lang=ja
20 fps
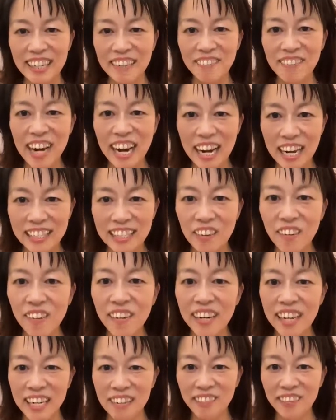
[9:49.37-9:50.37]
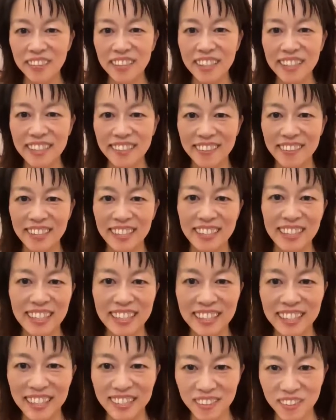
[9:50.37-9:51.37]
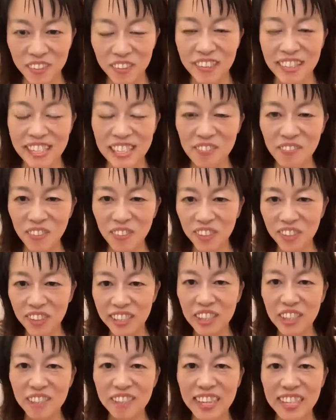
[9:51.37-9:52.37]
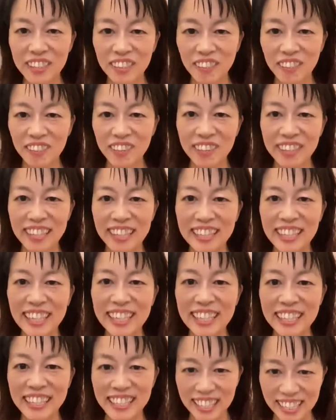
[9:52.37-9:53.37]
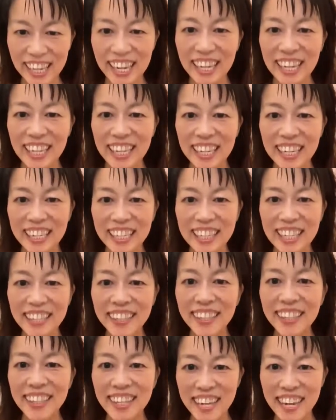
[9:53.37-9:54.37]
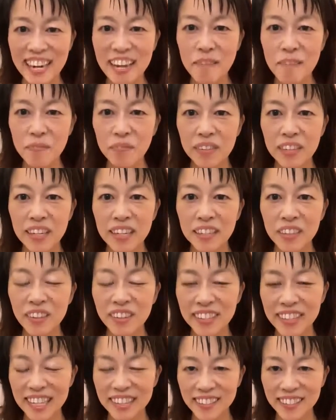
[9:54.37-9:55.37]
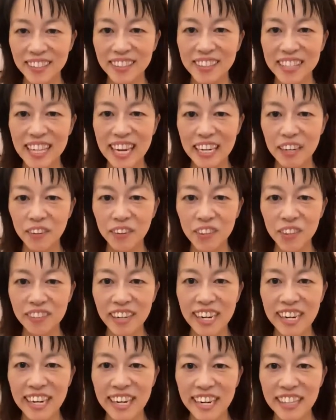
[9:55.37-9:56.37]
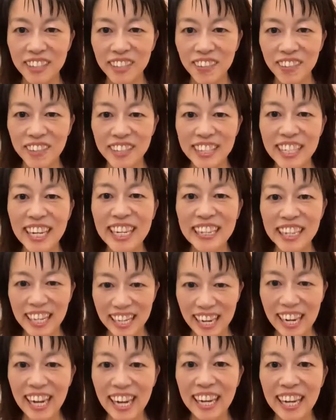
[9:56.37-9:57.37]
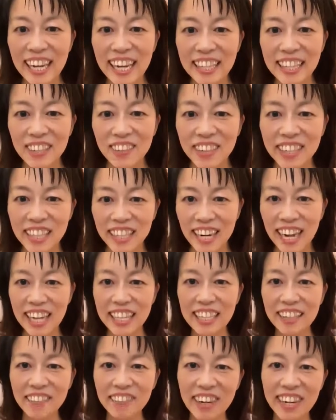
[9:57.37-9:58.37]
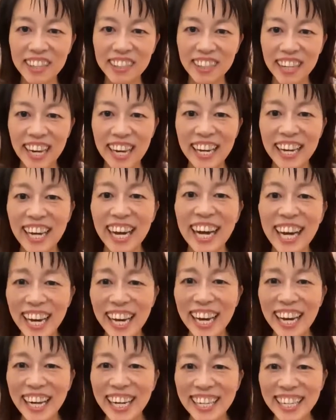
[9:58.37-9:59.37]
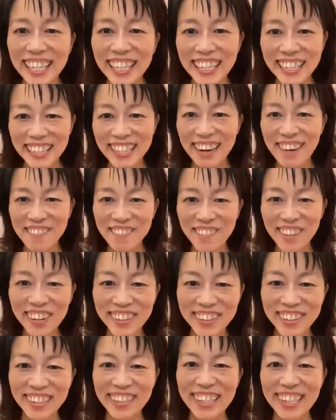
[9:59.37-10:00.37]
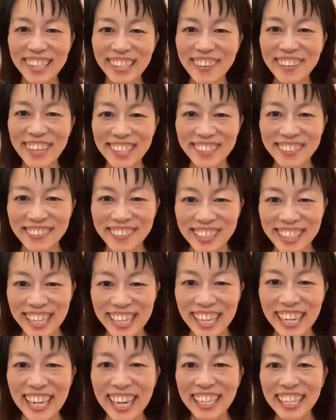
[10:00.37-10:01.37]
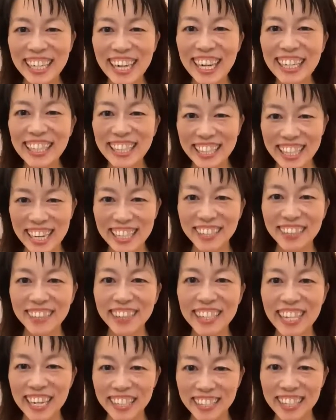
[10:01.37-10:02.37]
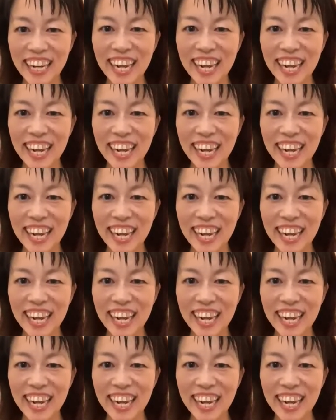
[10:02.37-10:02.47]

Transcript: まあ、日本から持って行ってくださいっていうことで日本の日の丸を持っていったんですよね。でそれで、とにかくなんか襲われそうになったらとにかく旗をバーッと日本の広場みたいな感じでとりあえず